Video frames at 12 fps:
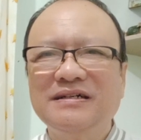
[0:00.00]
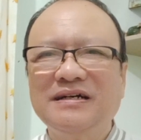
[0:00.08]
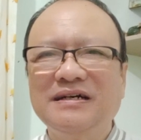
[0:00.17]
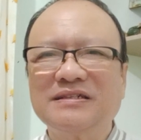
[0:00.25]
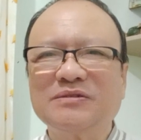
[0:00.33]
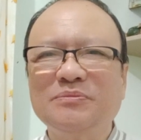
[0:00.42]

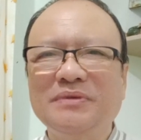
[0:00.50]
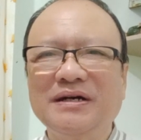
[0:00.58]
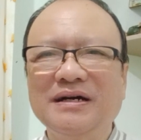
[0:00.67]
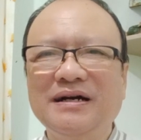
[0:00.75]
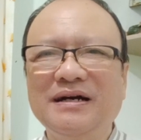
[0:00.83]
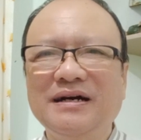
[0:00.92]
at
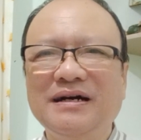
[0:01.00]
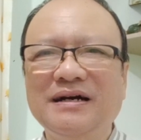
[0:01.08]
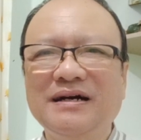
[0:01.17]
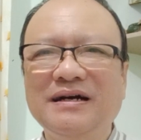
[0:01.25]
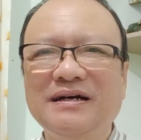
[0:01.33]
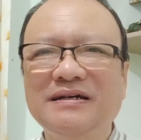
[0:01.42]
mga
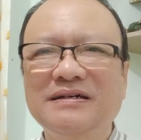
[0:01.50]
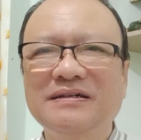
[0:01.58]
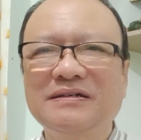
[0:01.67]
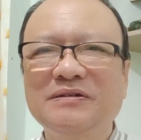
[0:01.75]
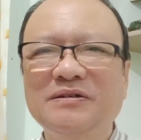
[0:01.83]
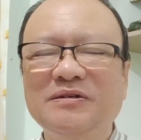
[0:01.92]

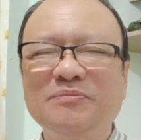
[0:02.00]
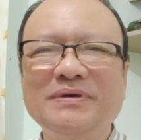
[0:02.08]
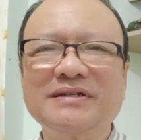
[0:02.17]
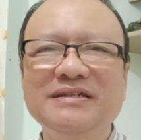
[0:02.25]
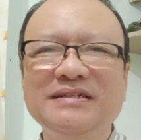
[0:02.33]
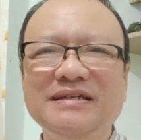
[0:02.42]

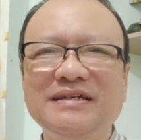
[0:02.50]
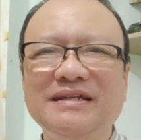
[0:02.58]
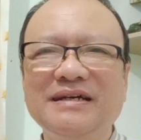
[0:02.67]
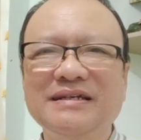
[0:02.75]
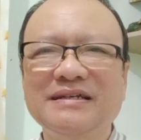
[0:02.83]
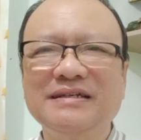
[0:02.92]

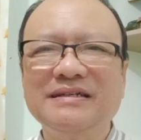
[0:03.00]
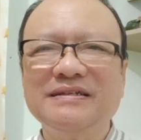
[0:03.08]
pagninilay.